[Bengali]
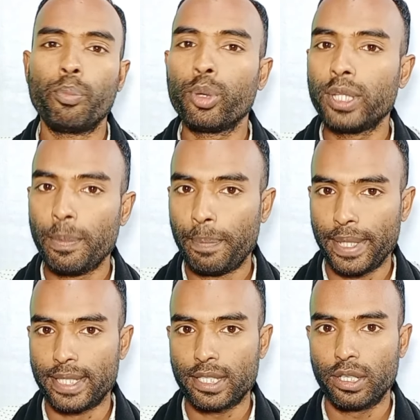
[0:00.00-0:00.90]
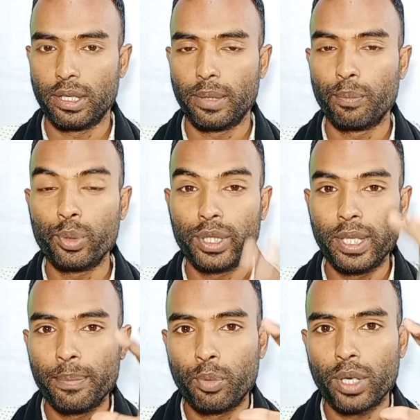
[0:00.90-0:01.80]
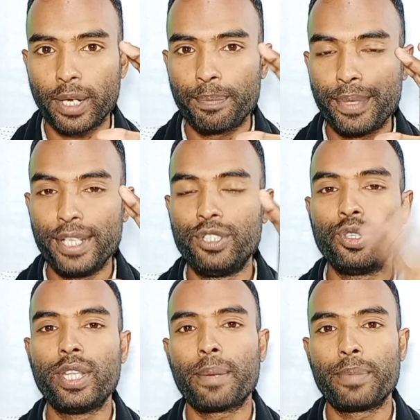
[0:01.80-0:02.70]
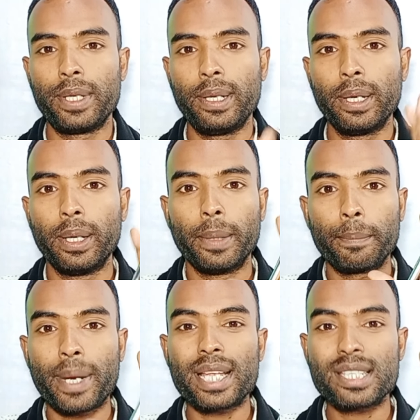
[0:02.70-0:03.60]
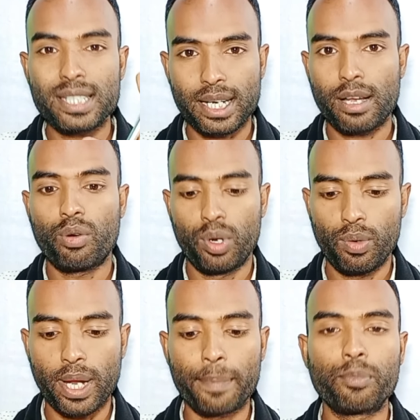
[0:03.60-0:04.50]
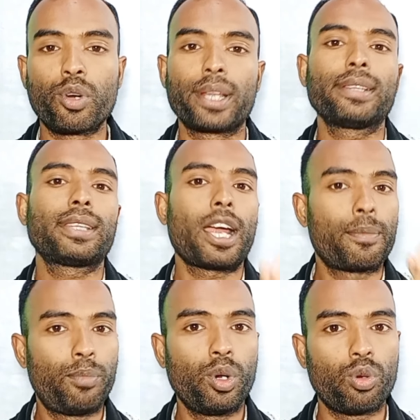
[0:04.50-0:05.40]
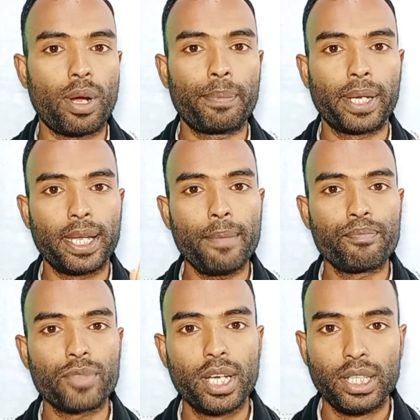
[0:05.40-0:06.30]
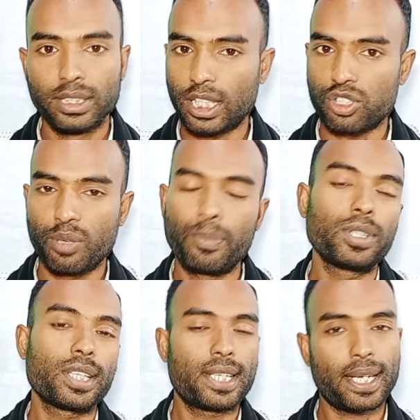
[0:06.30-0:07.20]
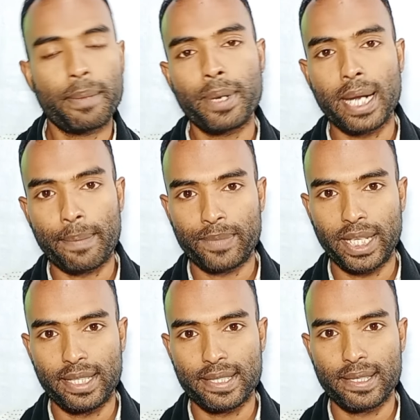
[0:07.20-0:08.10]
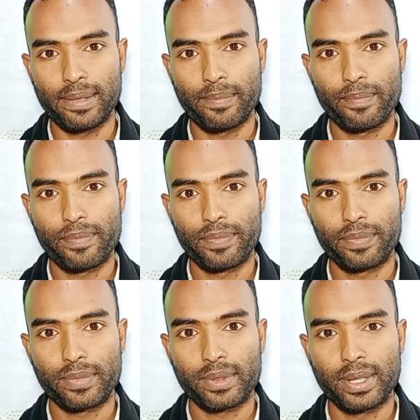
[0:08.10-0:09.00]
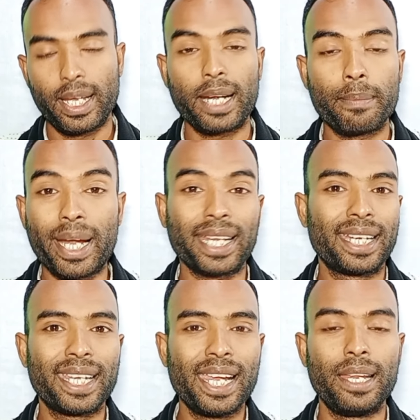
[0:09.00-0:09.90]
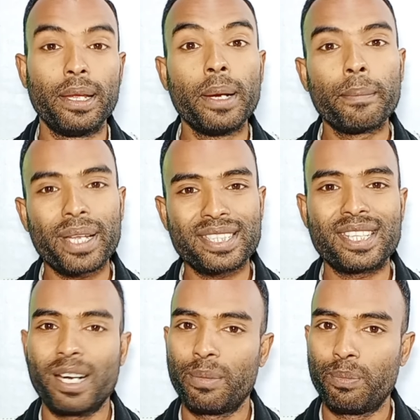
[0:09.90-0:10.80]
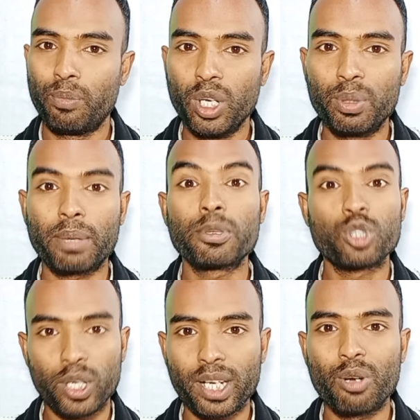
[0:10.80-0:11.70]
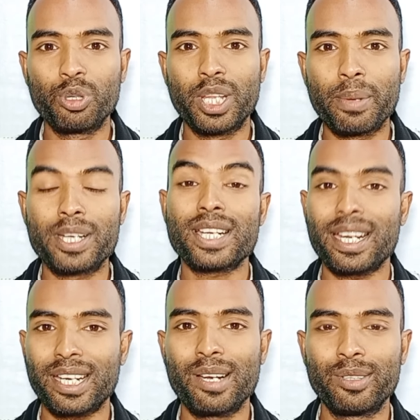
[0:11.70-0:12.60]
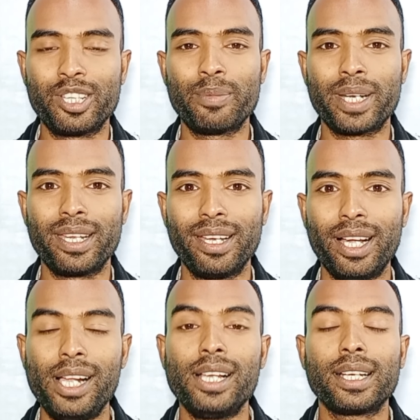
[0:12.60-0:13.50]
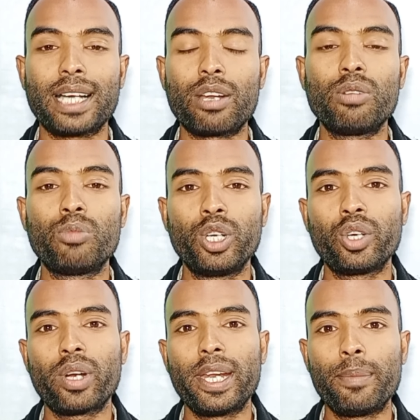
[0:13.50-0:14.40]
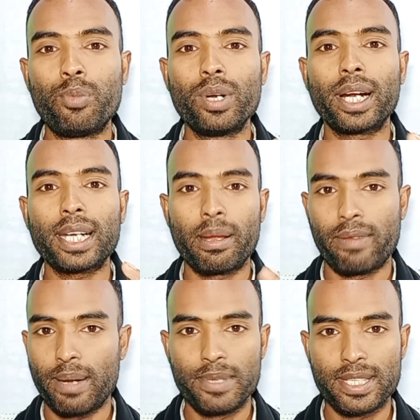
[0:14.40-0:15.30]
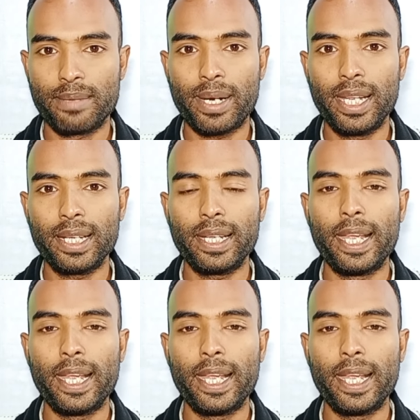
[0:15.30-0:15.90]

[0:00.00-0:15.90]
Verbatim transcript: প্রতি পিস প্রতি প্রোডাক্ট পিস যদি আপনি পাঁচ টাকা করেও লাভ করেন তারপরেও আপনাকে চারশো পঞ্চাশ টাকা আপনার লাভ থাকতেছে এটা মার্কেটে গেলে পাঁচ টাকার পরিবর্তে আপনার ছয় টাকাও হতে পারে ষাট টাকা হতে পারে কারণ মনে করেন এই প্রোডাক্টটা আমি ফার্মেসির মালিক